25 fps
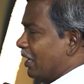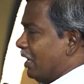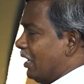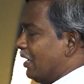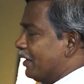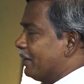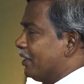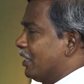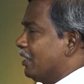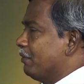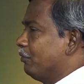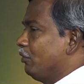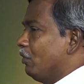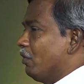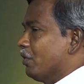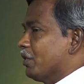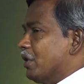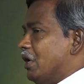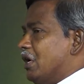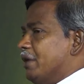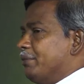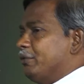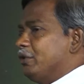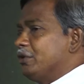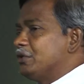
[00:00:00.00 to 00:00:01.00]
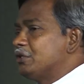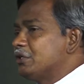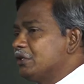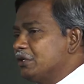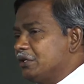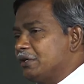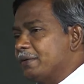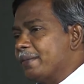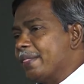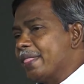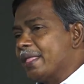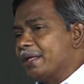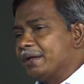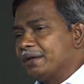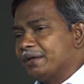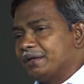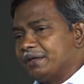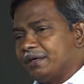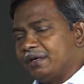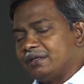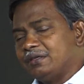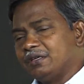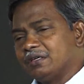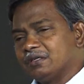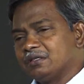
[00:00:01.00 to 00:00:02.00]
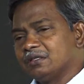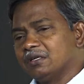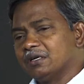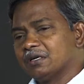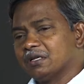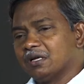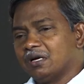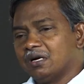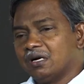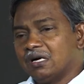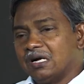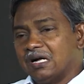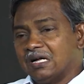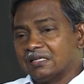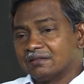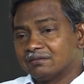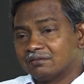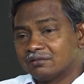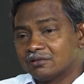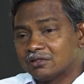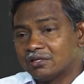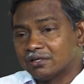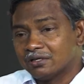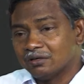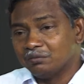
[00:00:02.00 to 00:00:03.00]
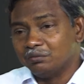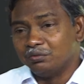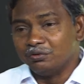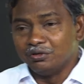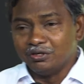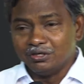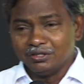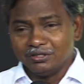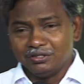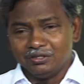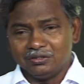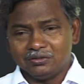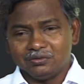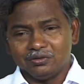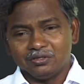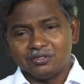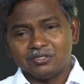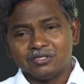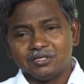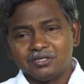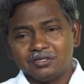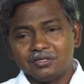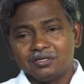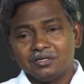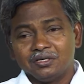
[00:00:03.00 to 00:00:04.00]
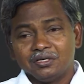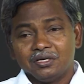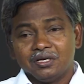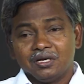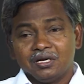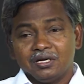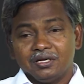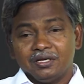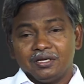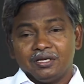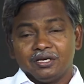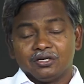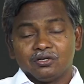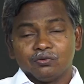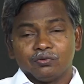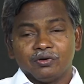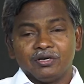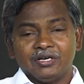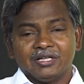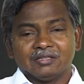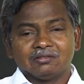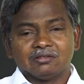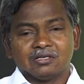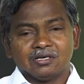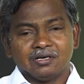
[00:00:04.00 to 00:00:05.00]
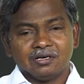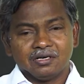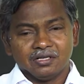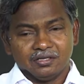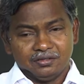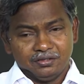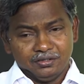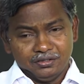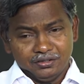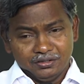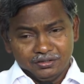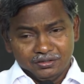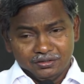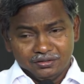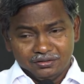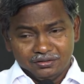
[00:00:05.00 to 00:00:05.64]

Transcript: ఆ టైంలో ఒక ఆమె వచ్చి ఏం చేసిందంట అత్తర బుడ్డి తీసుకొచ్చి ఎటువంటి అత్తర అంటది